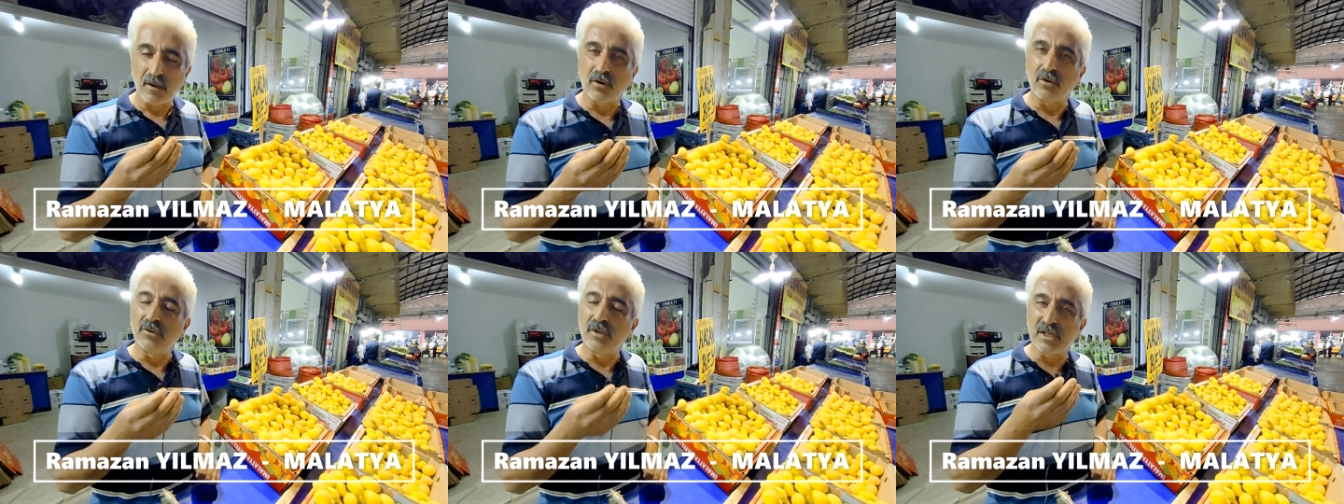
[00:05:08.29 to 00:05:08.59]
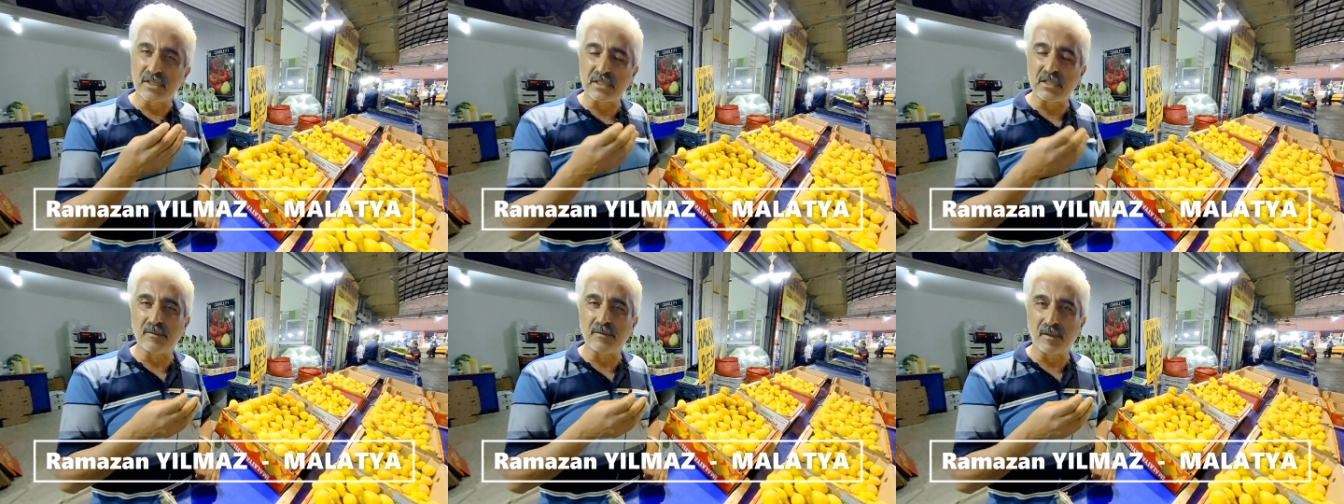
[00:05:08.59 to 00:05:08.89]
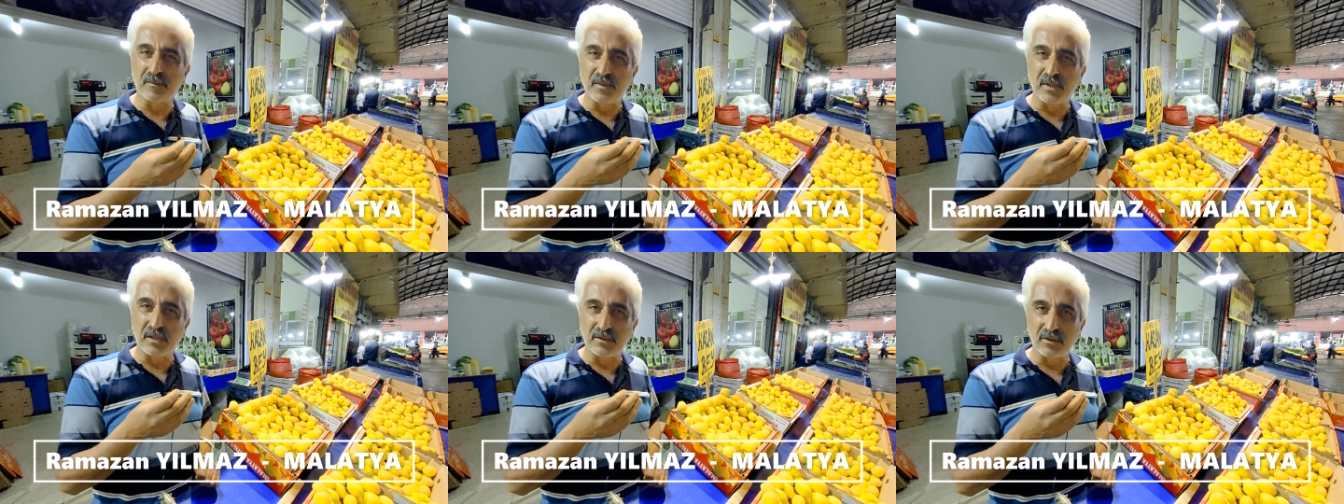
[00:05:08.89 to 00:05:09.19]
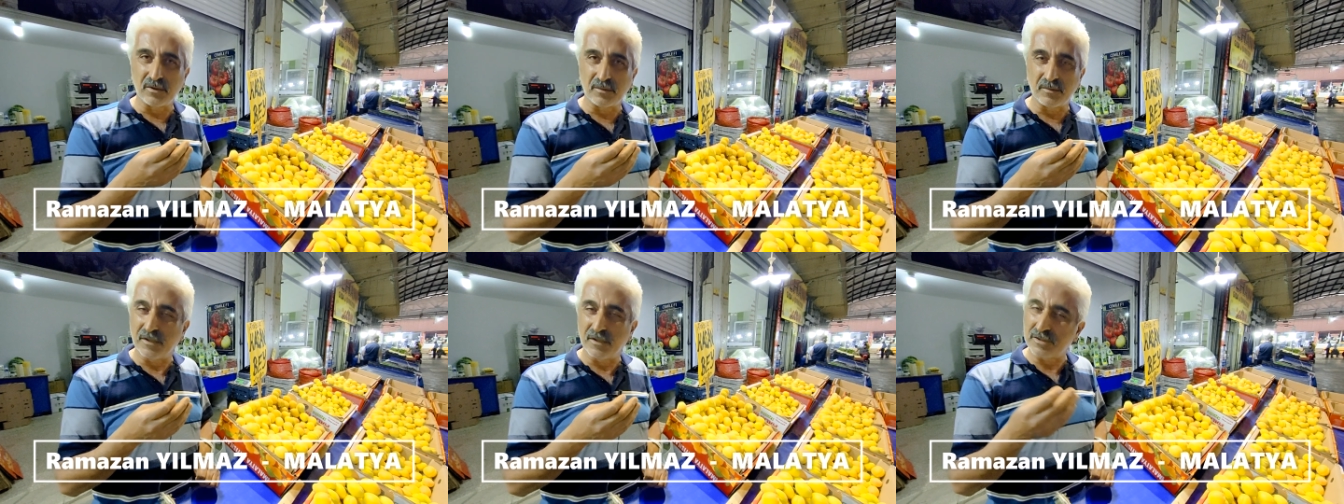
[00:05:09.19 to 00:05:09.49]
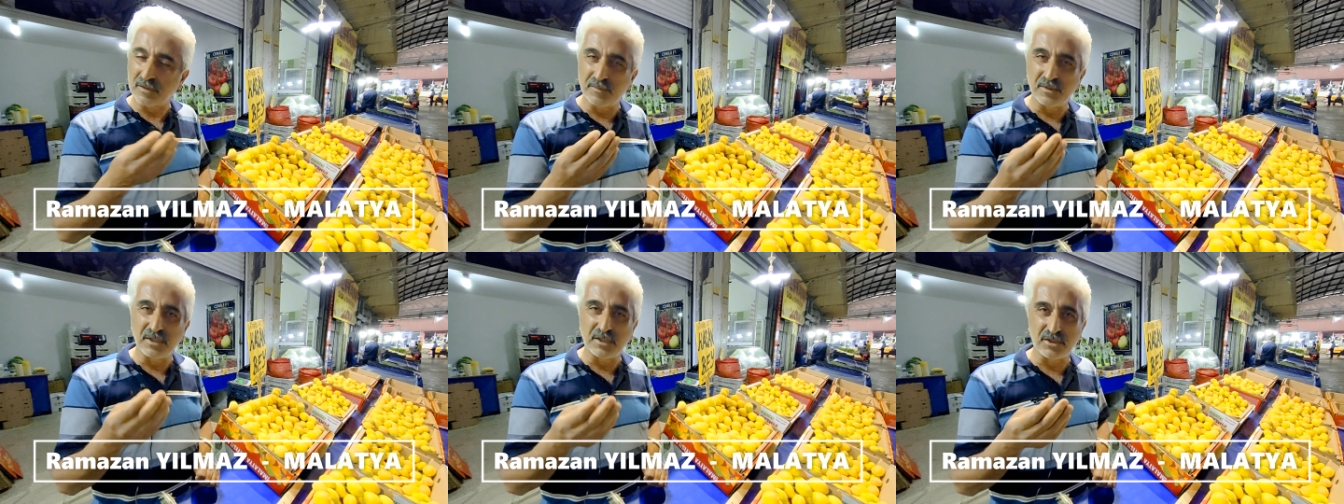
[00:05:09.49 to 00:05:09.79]
Onlar sebepleniyor
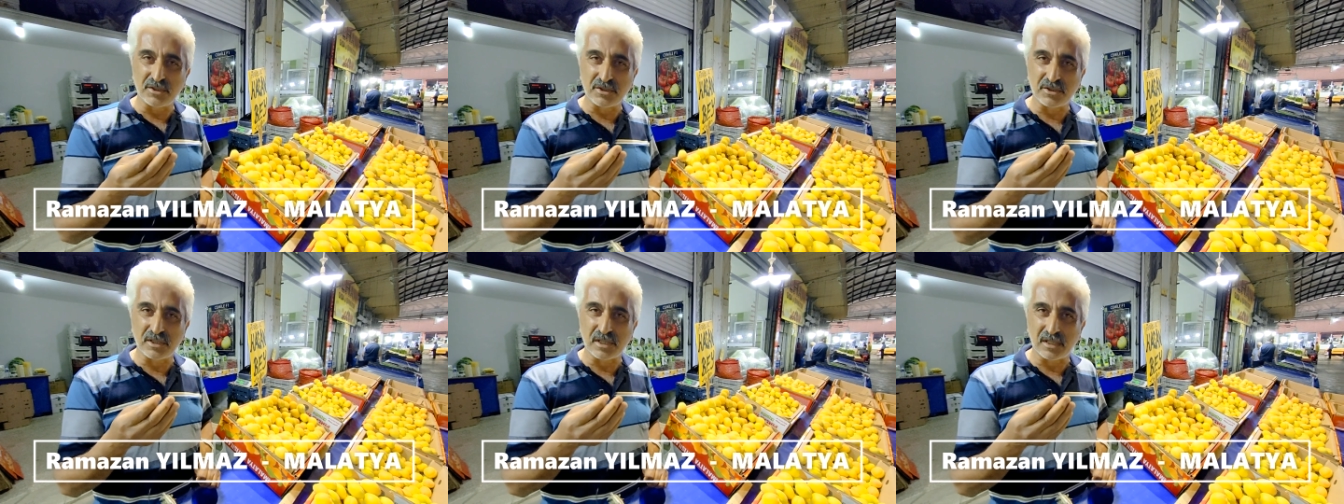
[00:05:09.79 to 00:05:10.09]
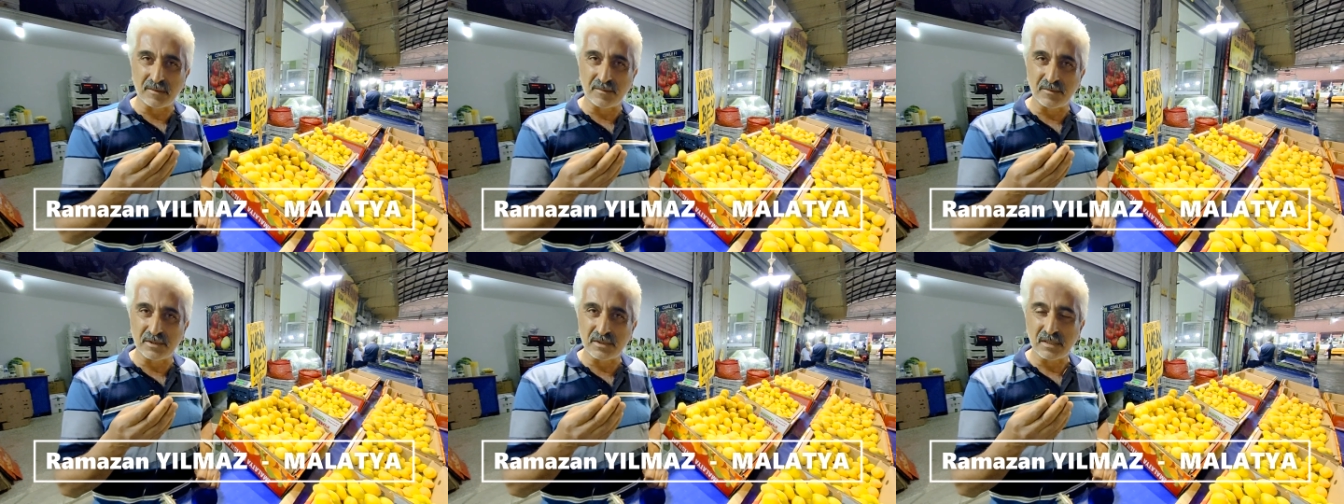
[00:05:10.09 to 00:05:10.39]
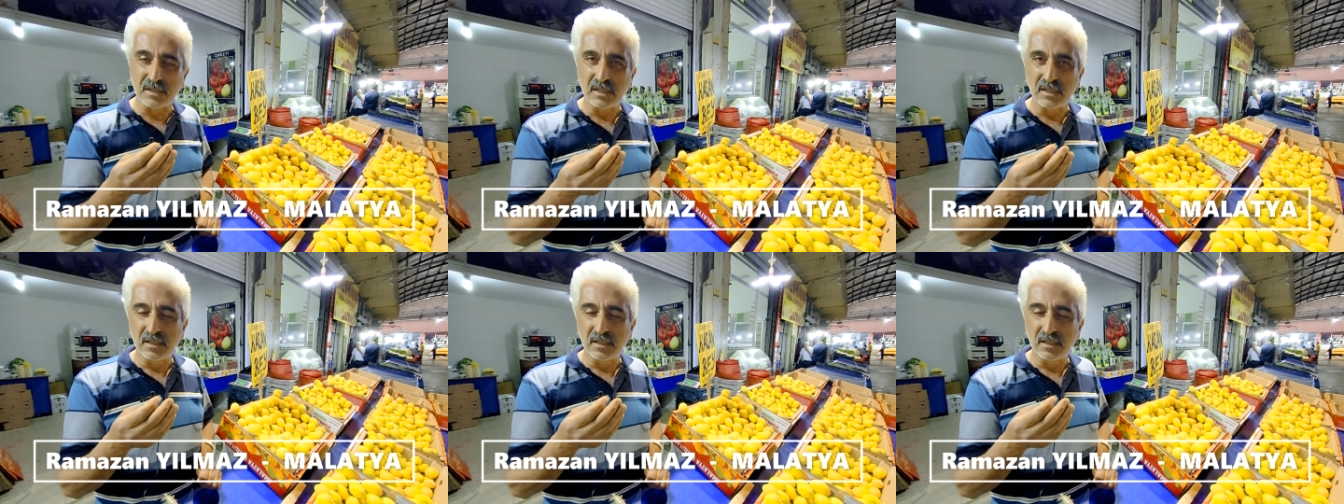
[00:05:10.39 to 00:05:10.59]
mevsimlik işçilerimiz.